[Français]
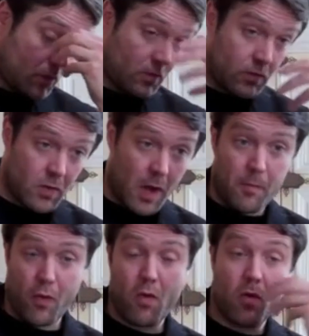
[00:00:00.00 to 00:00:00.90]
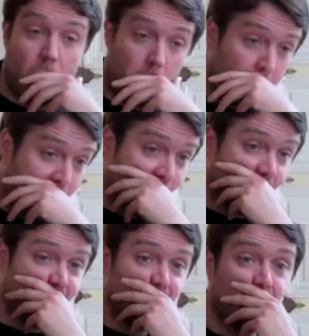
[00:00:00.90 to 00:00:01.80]
ce, rapport voilà,
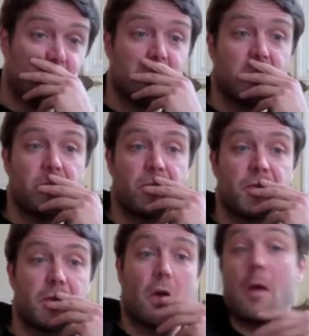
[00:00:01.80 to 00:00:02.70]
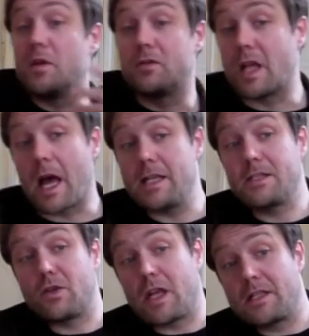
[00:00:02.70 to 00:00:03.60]
c'est quand même, ça
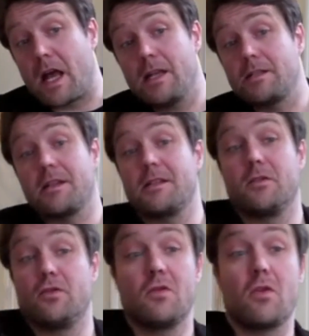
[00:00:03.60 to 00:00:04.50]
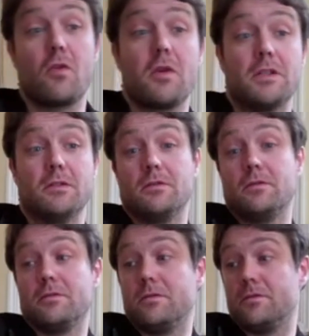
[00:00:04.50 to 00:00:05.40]
reste, ça reste très étonnant quoi,
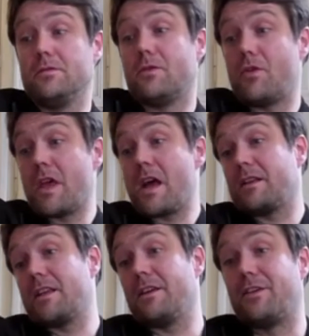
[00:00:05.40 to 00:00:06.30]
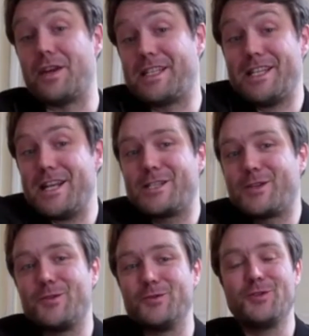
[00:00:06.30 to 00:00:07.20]
de, regarder avec
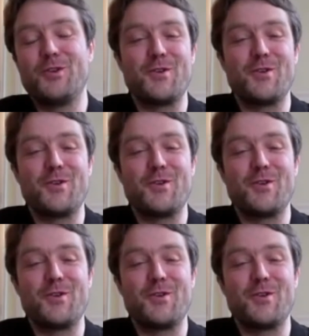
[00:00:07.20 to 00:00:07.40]
fascination